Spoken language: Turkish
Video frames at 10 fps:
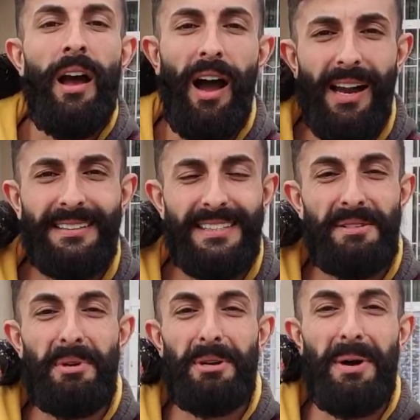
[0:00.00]

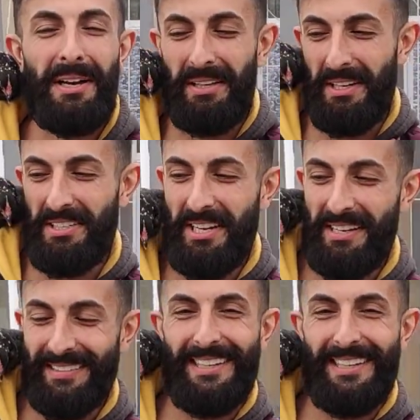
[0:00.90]
Herkese merhaba arkadaşlar.